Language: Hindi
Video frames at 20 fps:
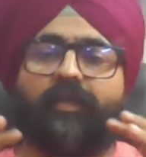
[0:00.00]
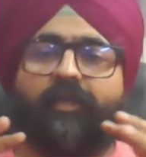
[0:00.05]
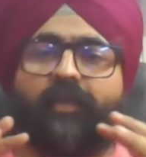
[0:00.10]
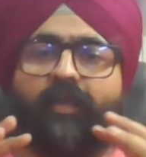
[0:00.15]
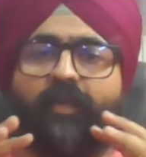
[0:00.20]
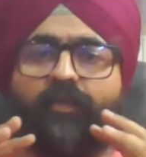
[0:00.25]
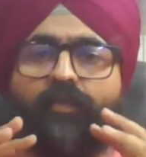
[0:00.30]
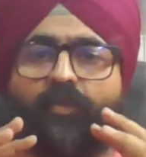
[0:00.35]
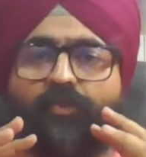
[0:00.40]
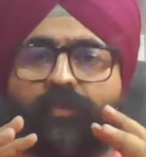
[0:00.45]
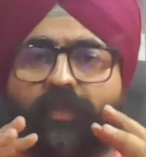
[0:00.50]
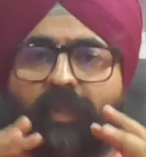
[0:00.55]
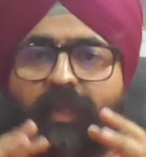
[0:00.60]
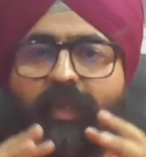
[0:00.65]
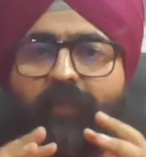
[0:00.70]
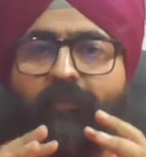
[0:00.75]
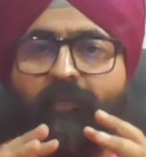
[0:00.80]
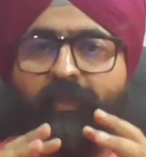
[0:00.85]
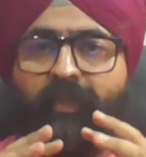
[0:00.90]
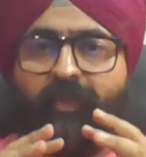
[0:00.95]
या जो
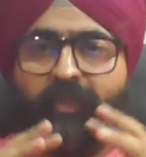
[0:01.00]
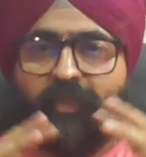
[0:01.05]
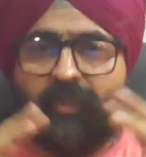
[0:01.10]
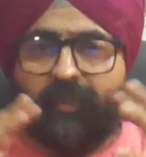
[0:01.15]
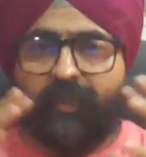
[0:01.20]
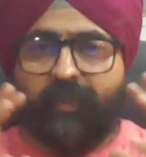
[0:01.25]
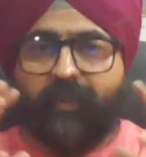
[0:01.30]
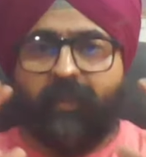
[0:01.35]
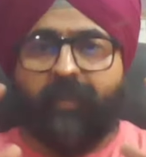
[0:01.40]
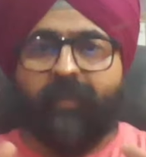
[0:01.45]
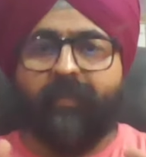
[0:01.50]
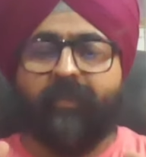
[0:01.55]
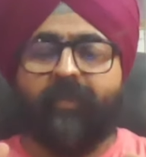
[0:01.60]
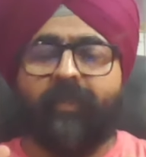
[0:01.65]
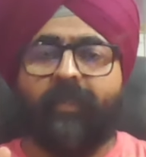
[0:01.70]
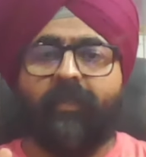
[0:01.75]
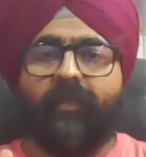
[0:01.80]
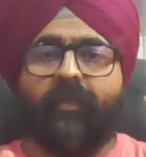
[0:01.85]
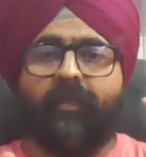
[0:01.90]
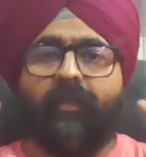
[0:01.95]
चाइल्ड वेजिटेशन की
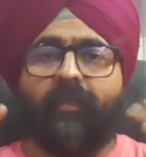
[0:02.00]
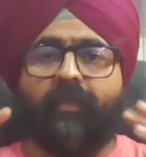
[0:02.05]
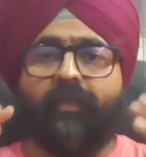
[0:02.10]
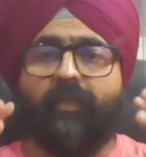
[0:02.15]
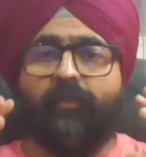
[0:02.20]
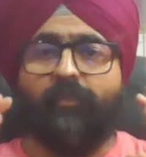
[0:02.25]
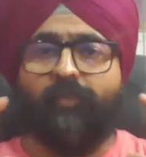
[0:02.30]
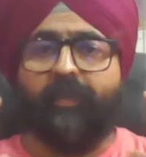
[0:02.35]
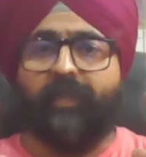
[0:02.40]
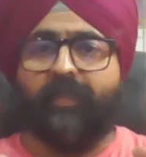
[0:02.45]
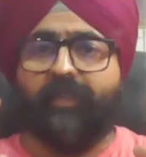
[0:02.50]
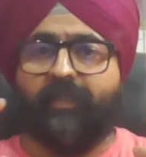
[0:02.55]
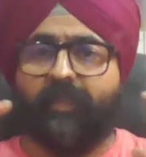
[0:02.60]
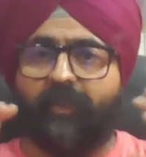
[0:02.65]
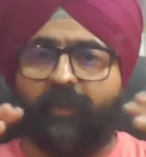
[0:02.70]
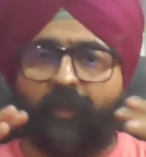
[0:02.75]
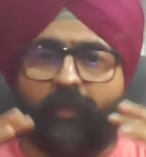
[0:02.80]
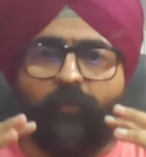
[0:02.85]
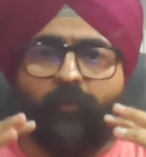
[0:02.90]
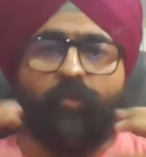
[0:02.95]
साइंस है ये बेस्ड
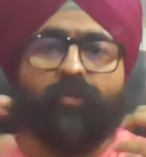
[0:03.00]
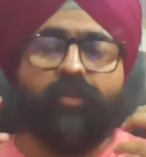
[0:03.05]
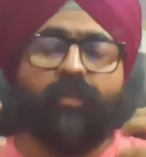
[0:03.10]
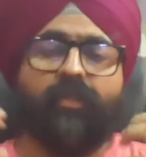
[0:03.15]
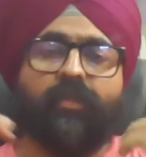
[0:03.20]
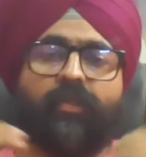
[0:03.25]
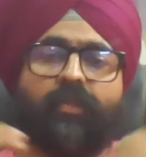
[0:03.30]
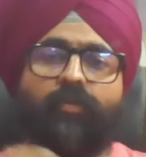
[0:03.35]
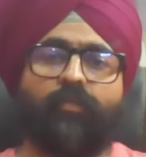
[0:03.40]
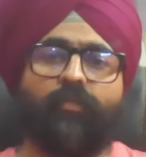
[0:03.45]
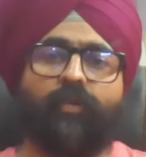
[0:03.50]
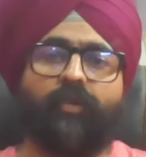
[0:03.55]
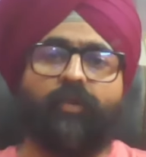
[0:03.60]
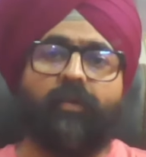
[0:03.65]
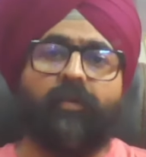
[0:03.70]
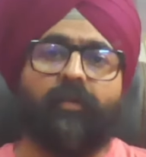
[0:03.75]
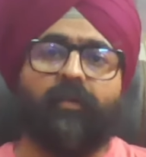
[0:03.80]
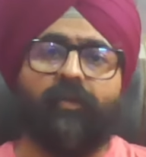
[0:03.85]
है इमोशंस के ऊपर